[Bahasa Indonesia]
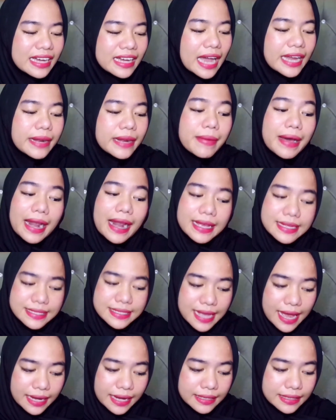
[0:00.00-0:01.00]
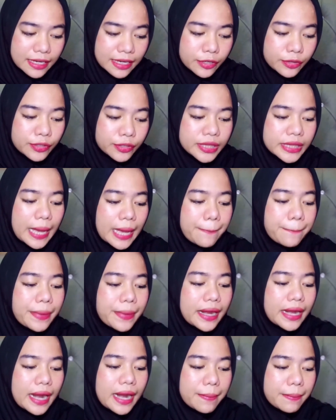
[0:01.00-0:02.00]
Gak ada balasan dan ku tak
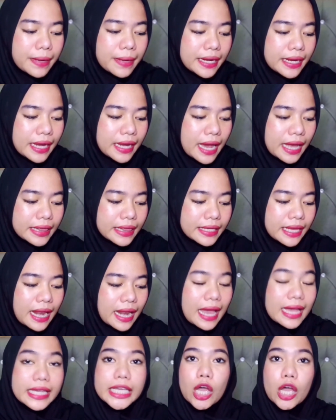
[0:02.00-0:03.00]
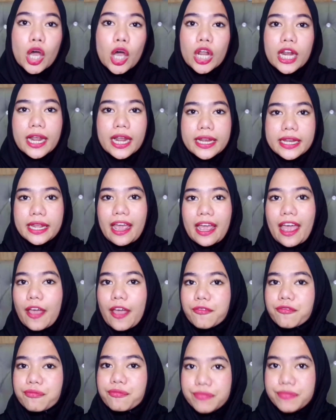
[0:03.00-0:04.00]
pernah melihatnya lagi online di
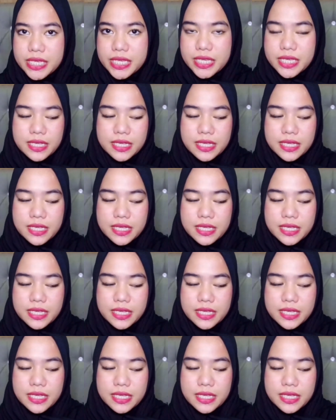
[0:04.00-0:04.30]
FB